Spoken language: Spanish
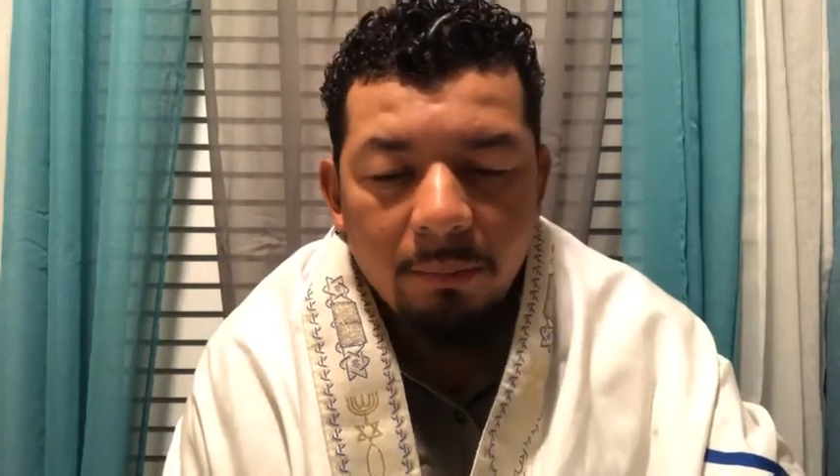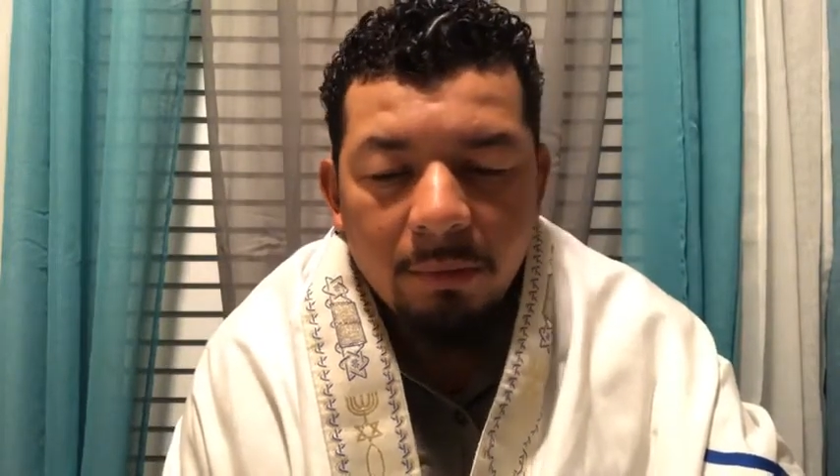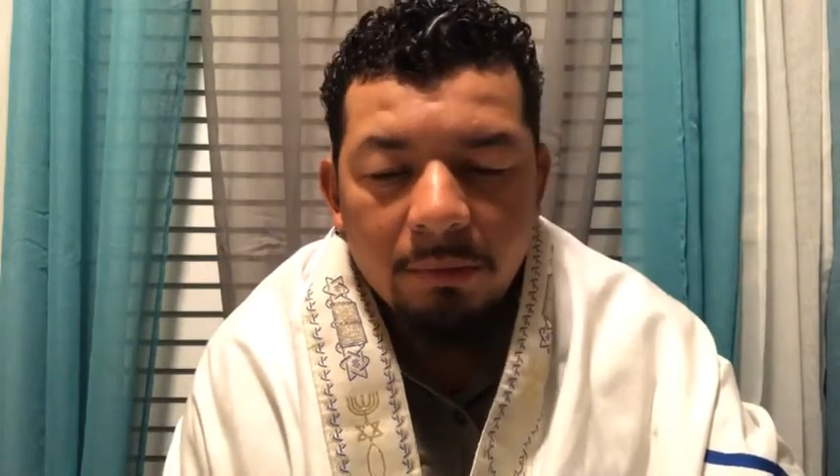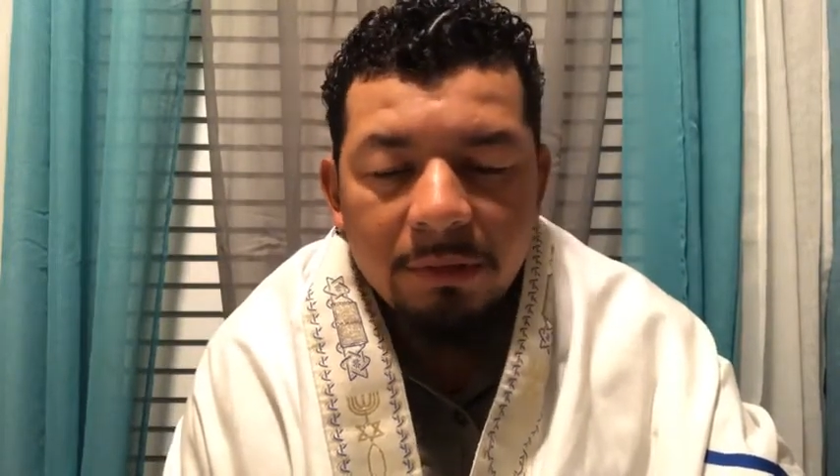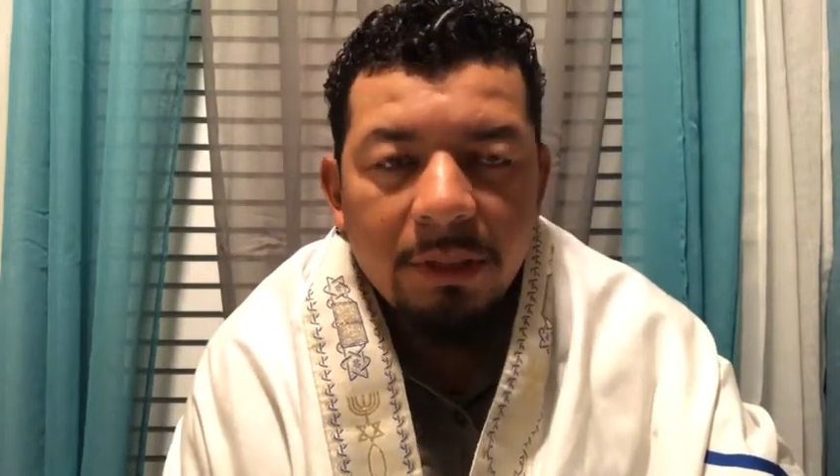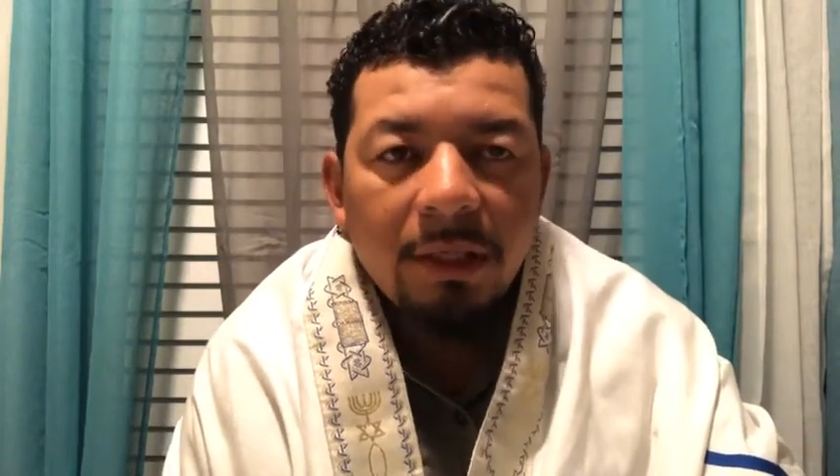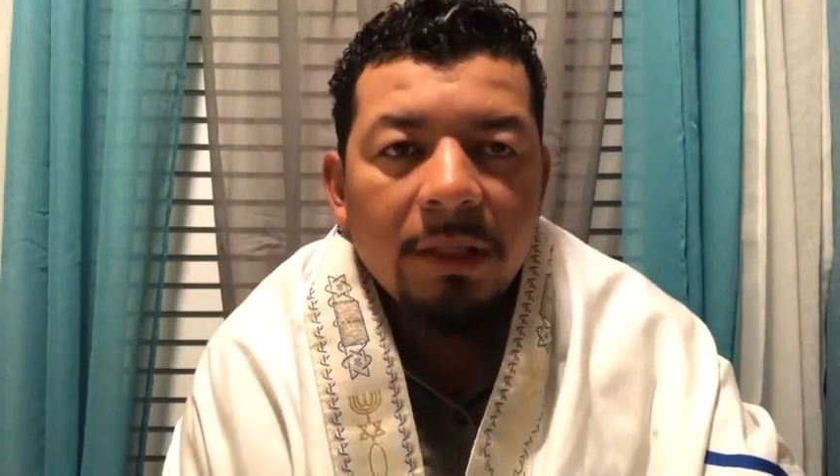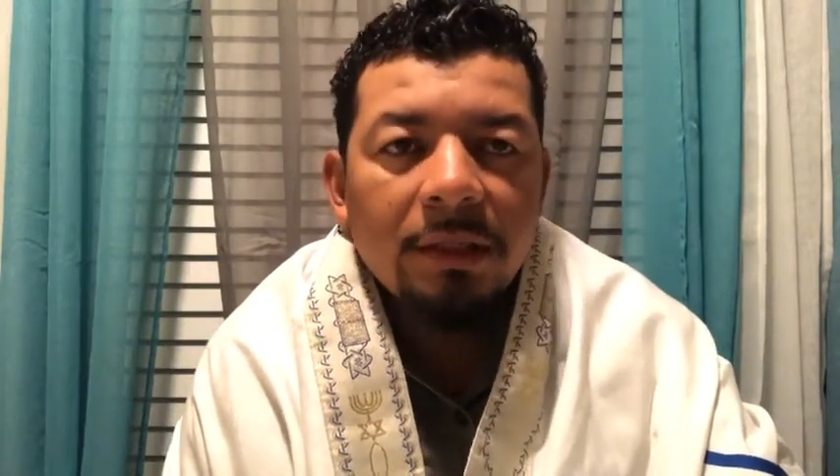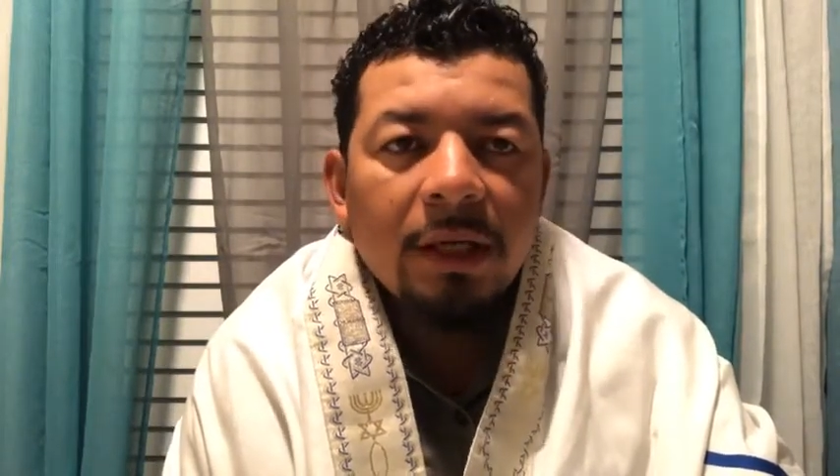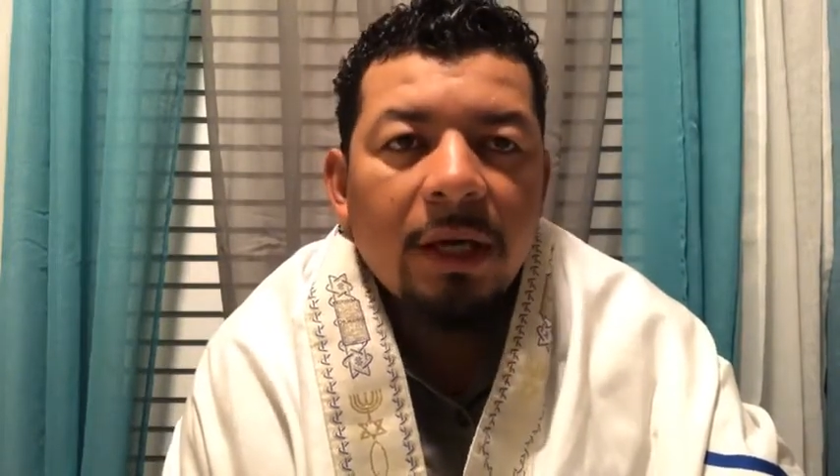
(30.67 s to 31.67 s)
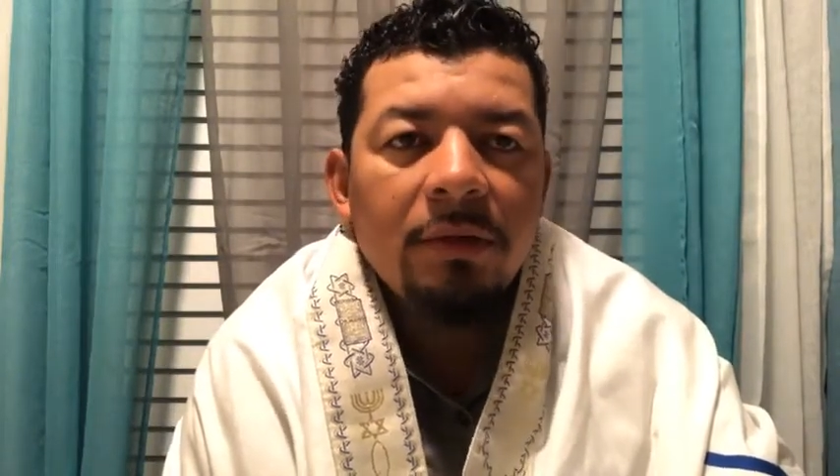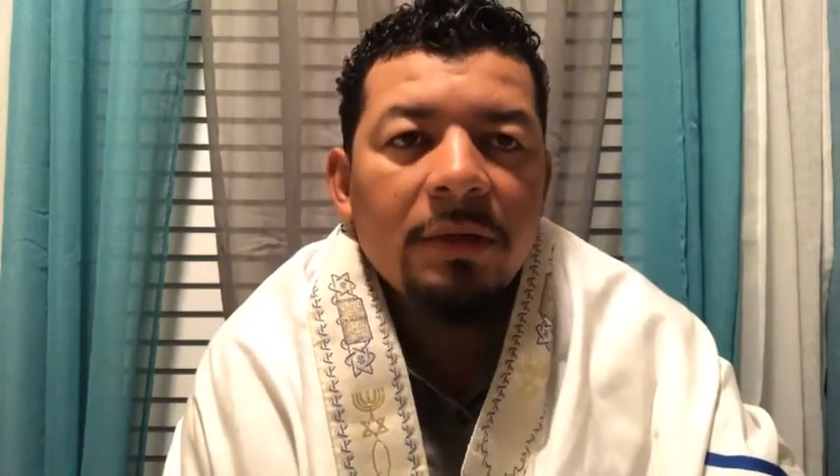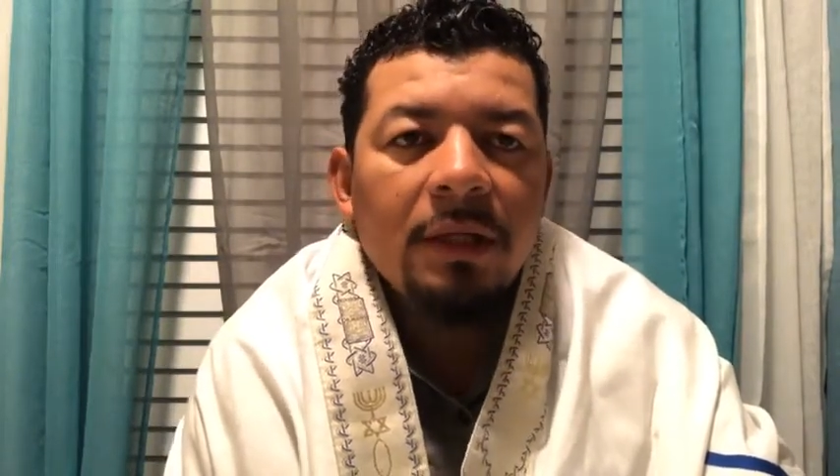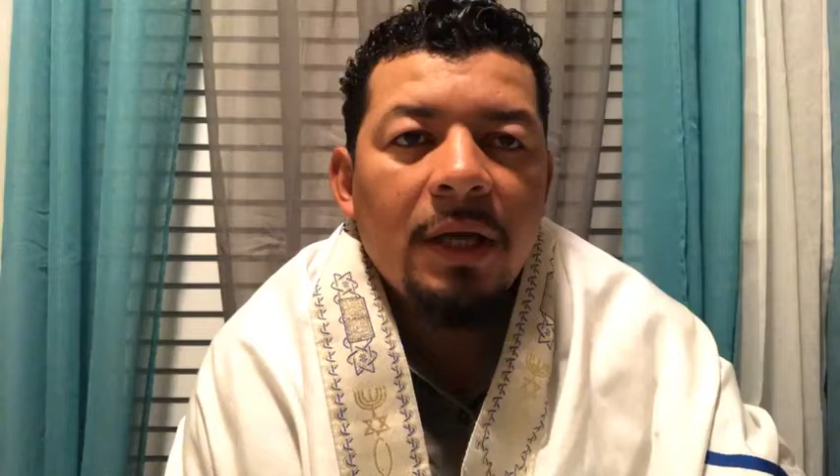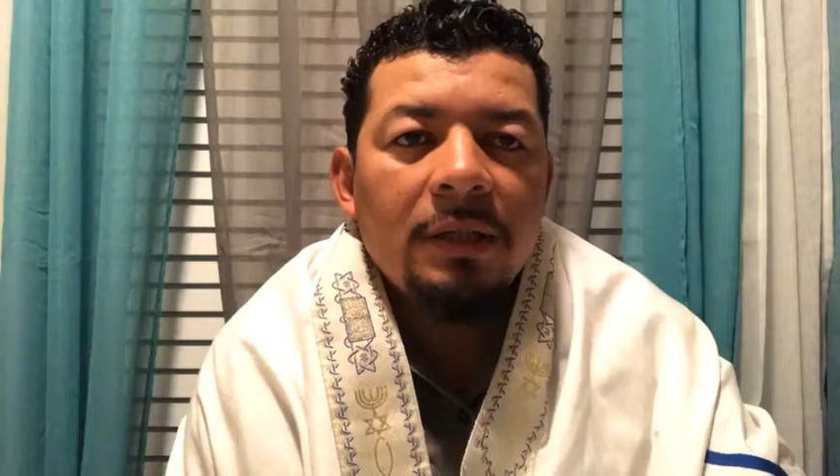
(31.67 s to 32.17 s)
Buenos días a
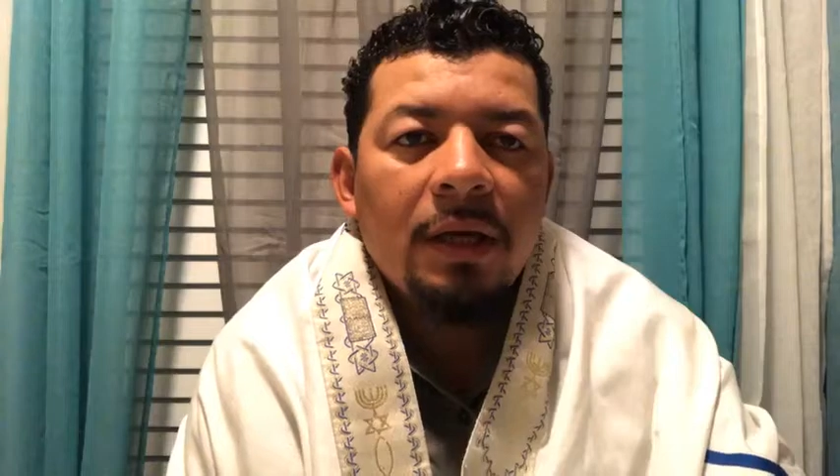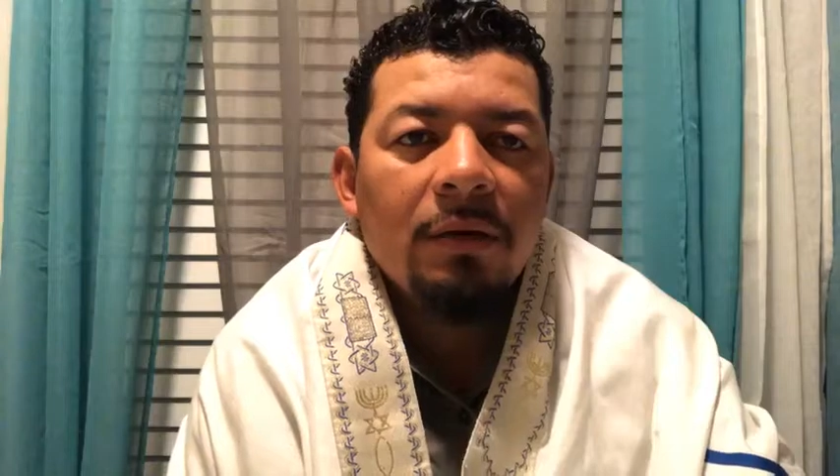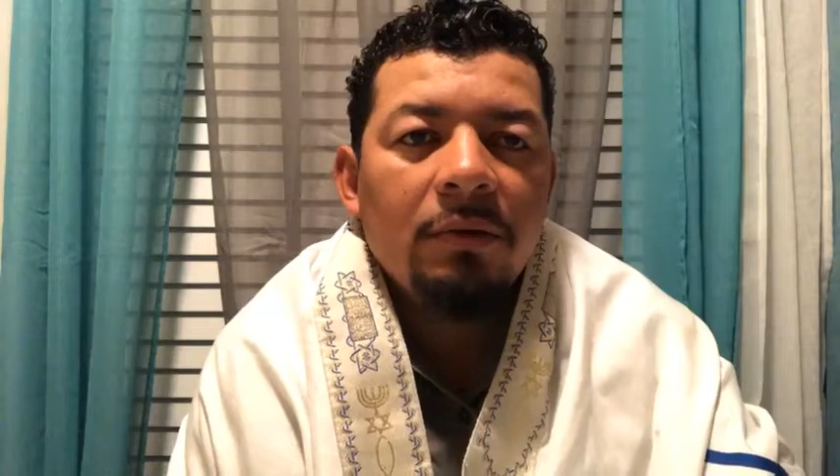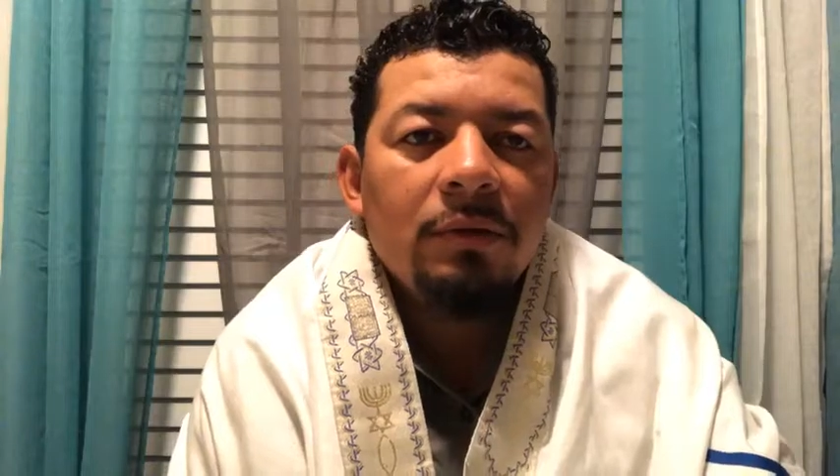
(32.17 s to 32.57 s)
aquellos que ya están con